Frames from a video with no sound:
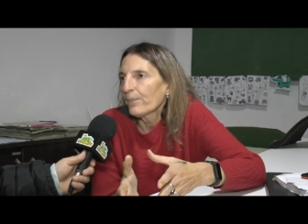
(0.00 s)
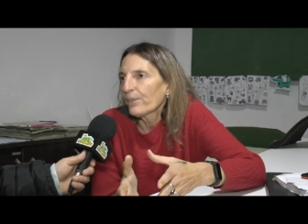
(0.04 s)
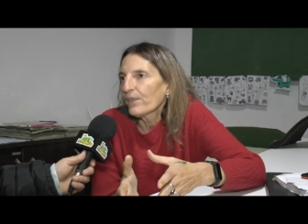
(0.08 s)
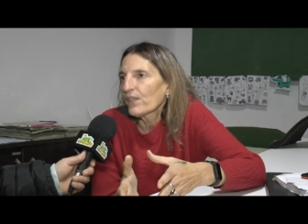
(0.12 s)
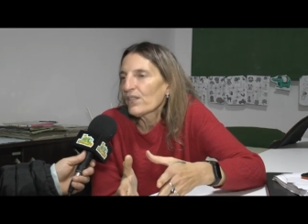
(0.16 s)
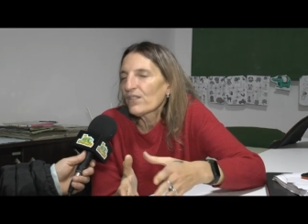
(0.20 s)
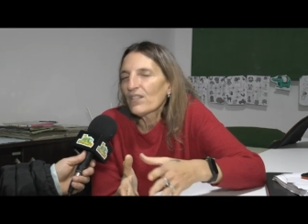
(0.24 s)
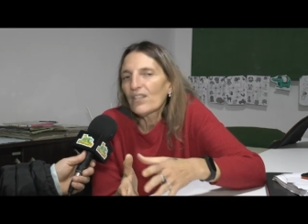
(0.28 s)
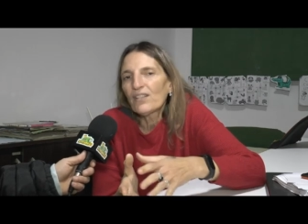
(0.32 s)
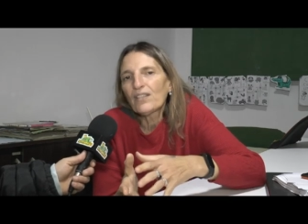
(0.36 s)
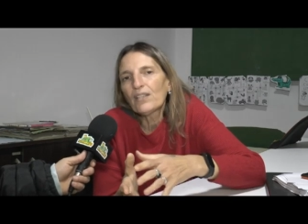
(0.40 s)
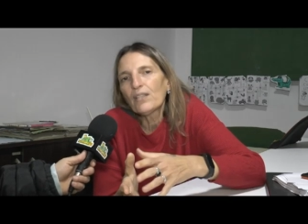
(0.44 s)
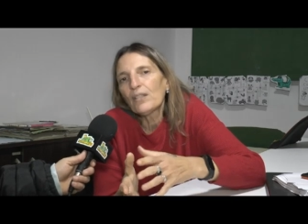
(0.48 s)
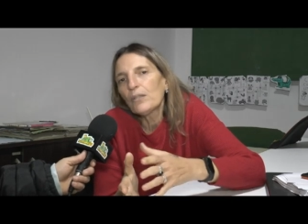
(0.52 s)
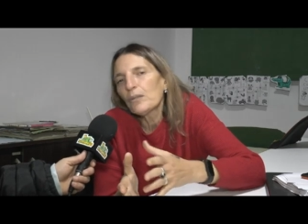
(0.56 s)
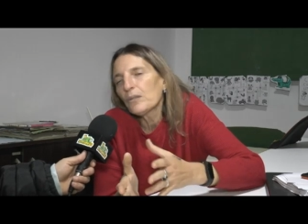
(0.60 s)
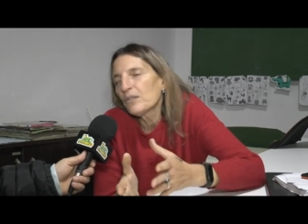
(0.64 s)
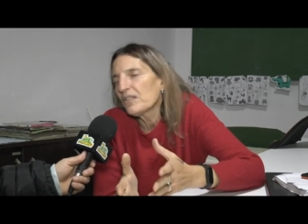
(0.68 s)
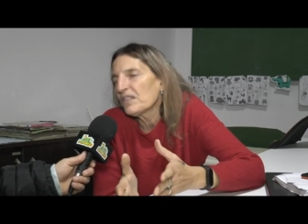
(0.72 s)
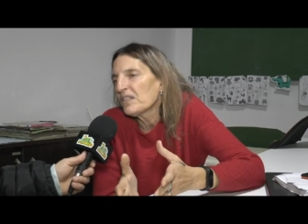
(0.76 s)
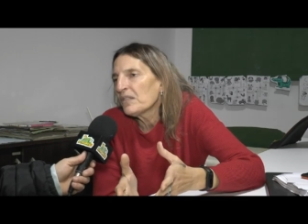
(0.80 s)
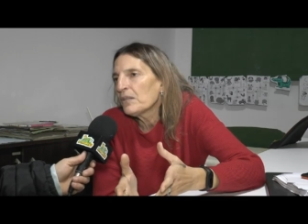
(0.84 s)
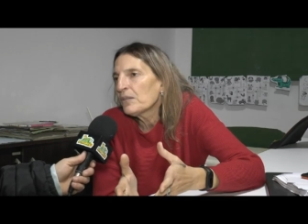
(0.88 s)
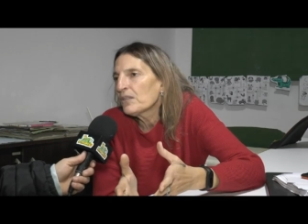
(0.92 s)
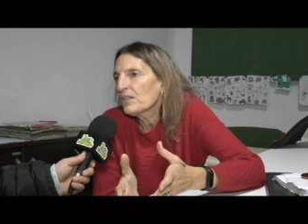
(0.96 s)
Y ya te digo,
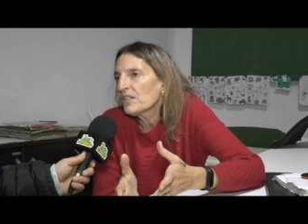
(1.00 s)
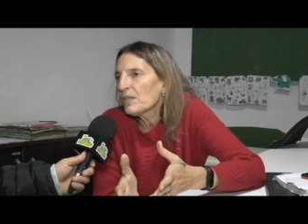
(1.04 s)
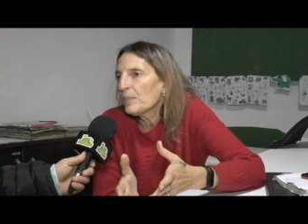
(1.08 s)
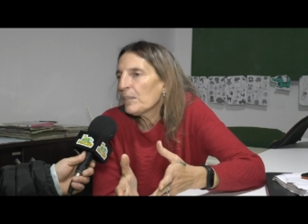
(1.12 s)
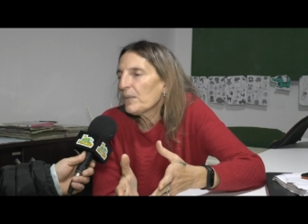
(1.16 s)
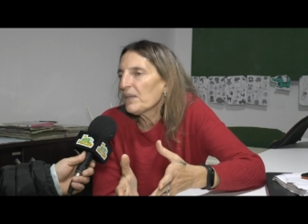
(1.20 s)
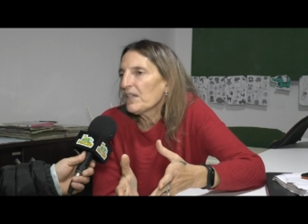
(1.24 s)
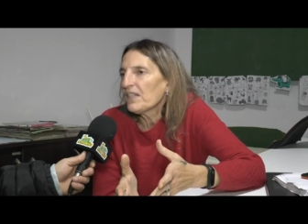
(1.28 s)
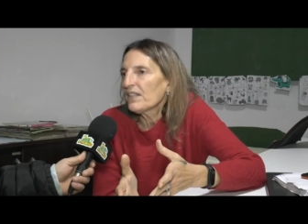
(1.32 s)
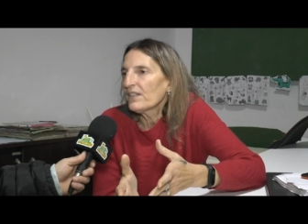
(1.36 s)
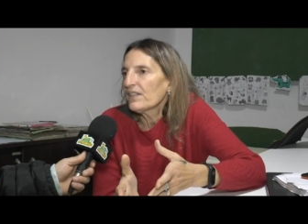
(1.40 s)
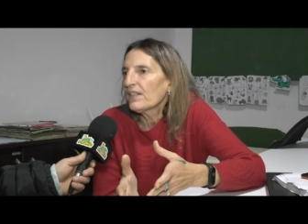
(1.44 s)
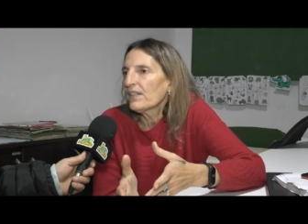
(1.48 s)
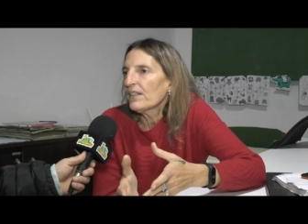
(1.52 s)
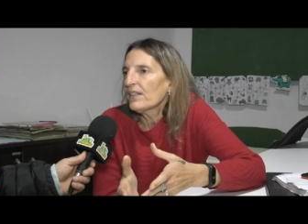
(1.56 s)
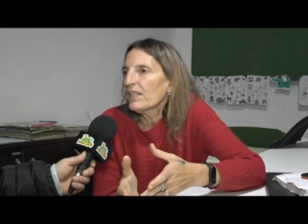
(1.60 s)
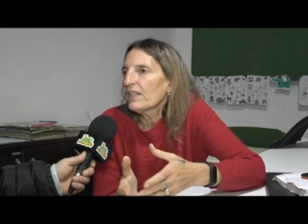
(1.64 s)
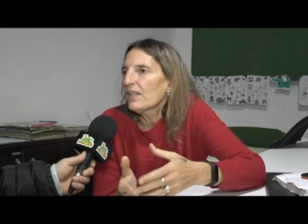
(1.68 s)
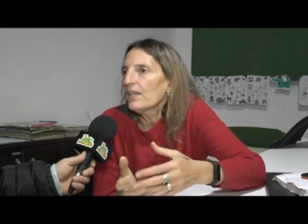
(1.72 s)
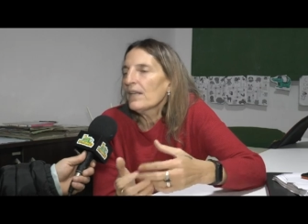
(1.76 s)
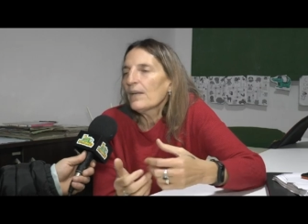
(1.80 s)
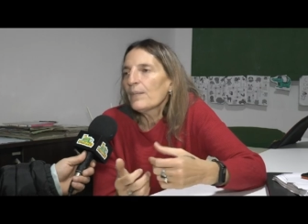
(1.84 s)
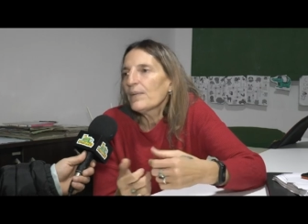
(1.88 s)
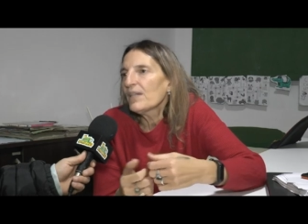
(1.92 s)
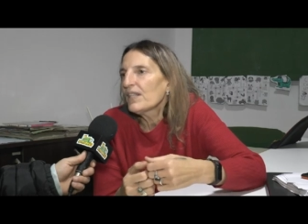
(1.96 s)
si no se puede hacer
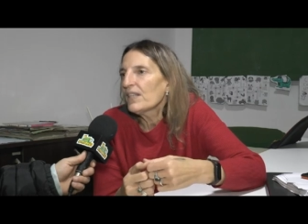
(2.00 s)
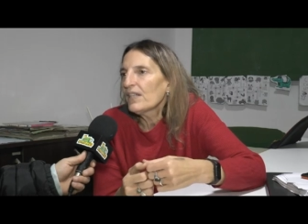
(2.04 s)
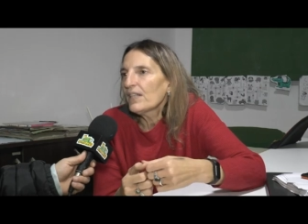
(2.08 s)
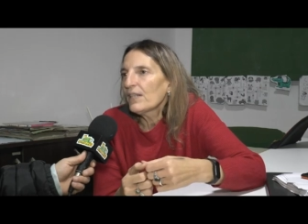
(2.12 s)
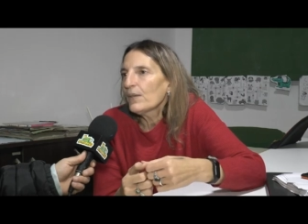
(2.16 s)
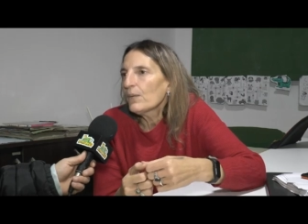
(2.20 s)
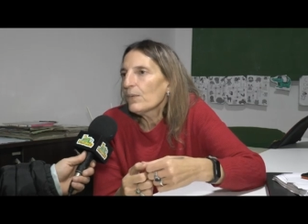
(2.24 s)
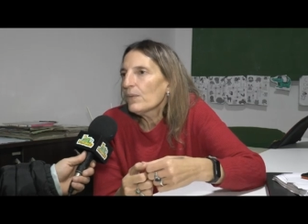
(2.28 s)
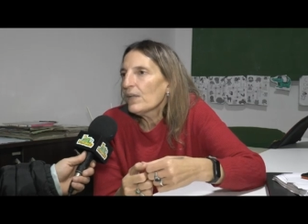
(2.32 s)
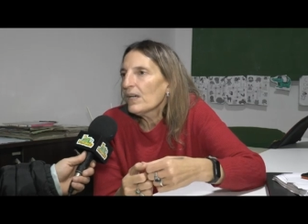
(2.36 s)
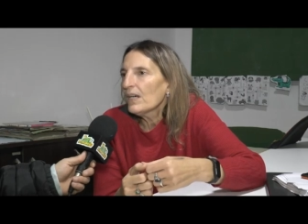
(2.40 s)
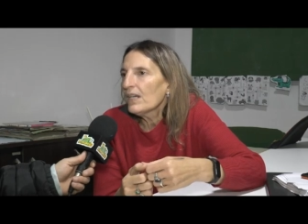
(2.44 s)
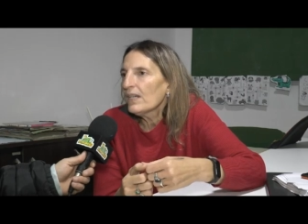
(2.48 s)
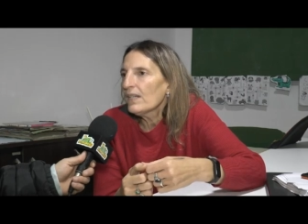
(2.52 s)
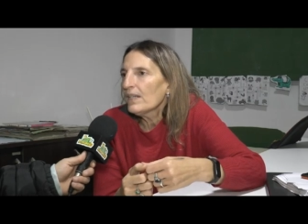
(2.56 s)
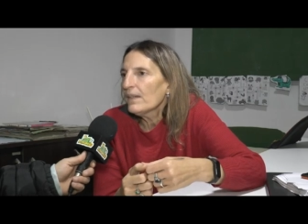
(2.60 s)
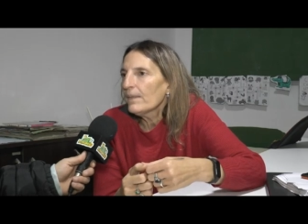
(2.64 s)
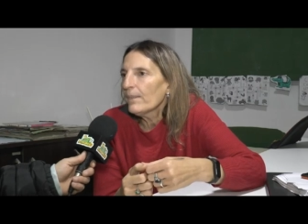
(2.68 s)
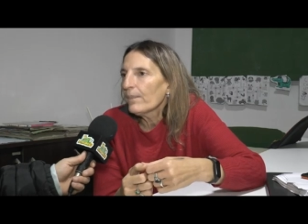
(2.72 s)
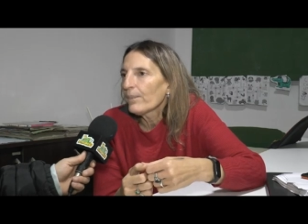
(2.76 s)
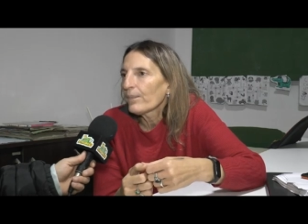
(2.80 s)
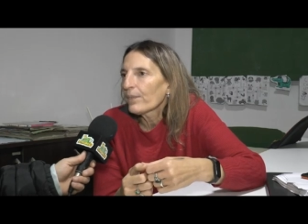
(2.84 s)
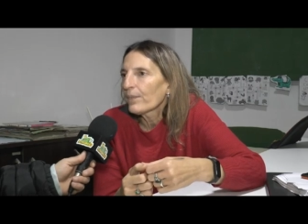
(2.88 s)
nada, vienen igual,